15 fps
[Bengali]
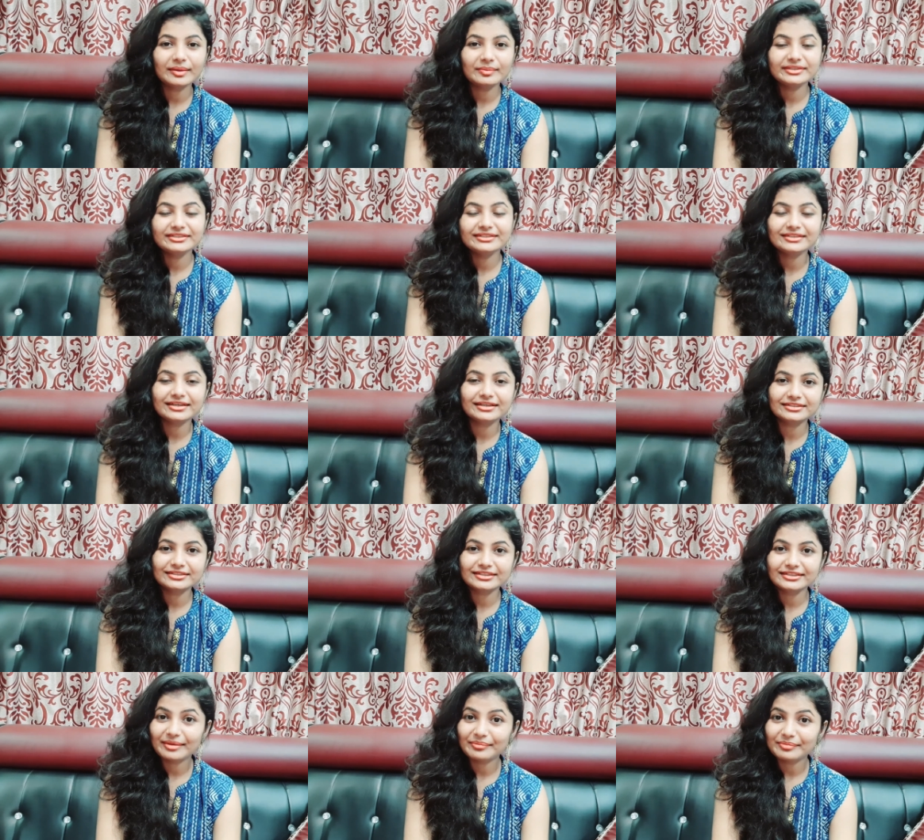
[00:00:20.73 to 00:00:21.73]
ভাবি যে
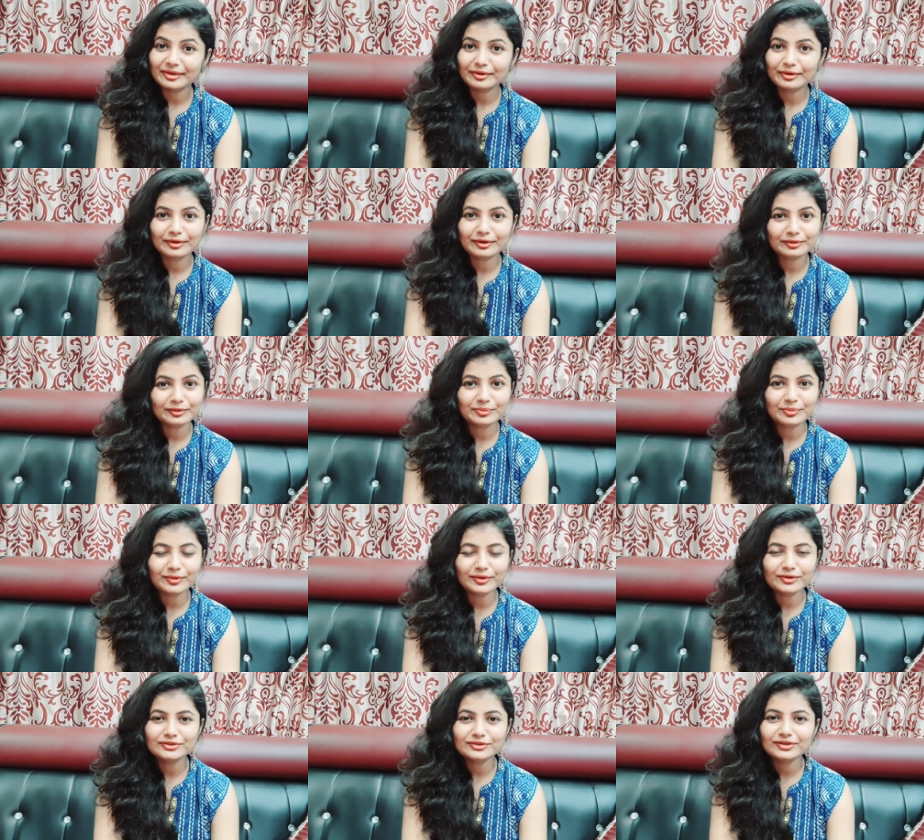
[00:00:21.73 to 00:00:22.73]
সানস্ক্রিন অ্যাপ্লাই করার কোনো
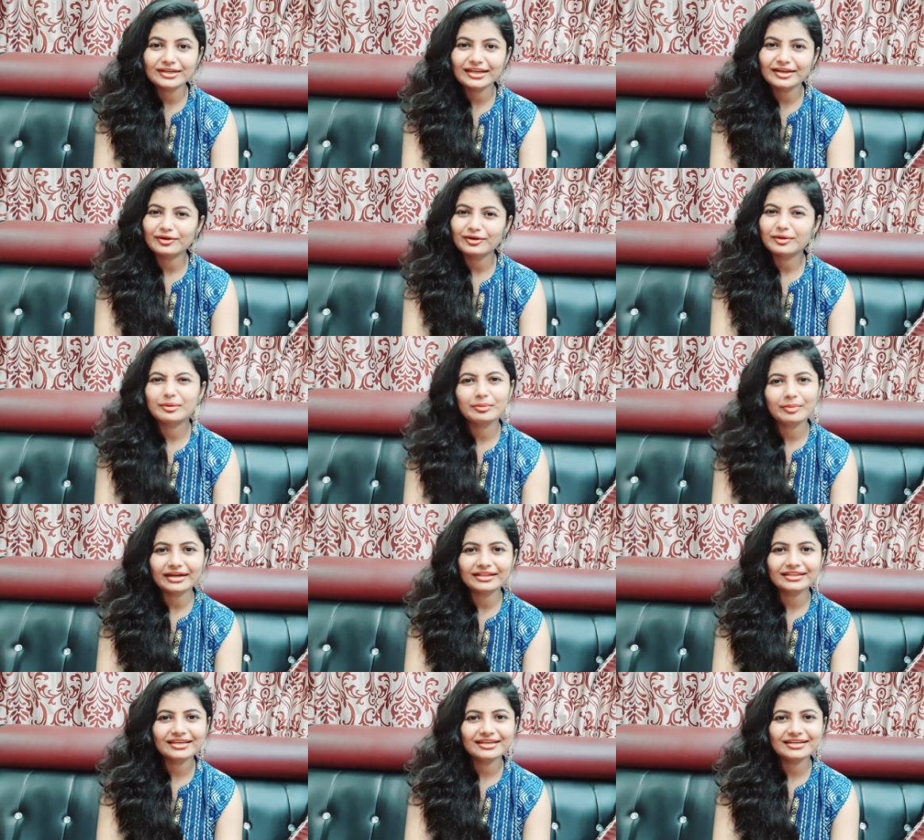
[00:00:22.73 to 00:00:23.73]
প্রয়োজন নেই কারণ আমরা
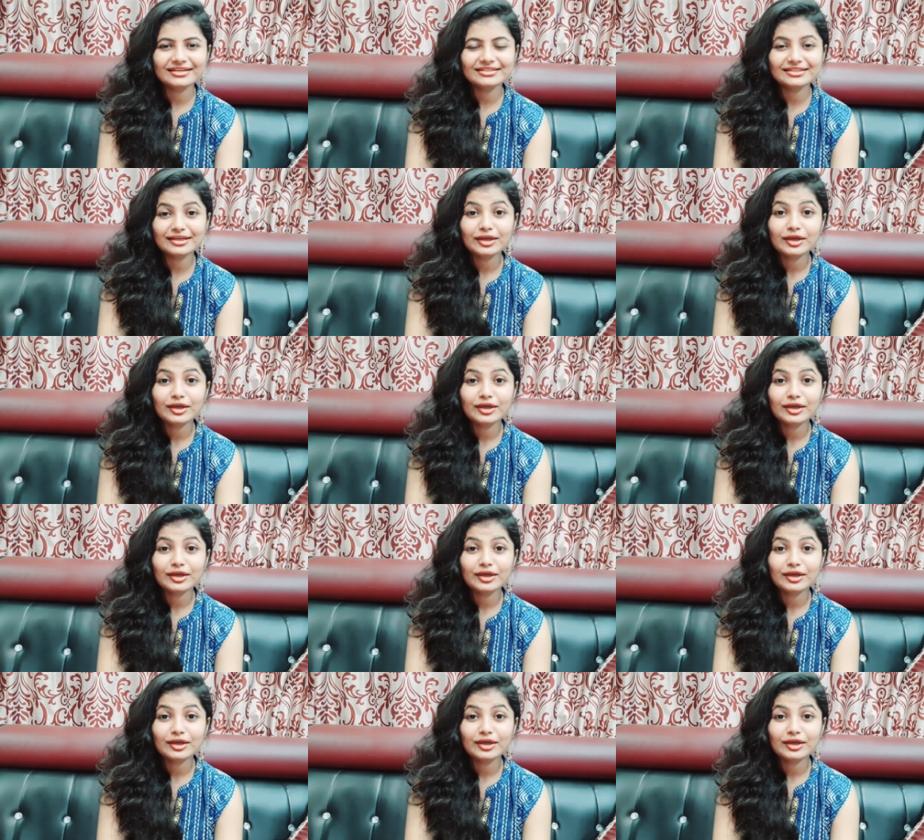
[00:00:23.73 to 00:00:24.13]
বাড়িতেই আছি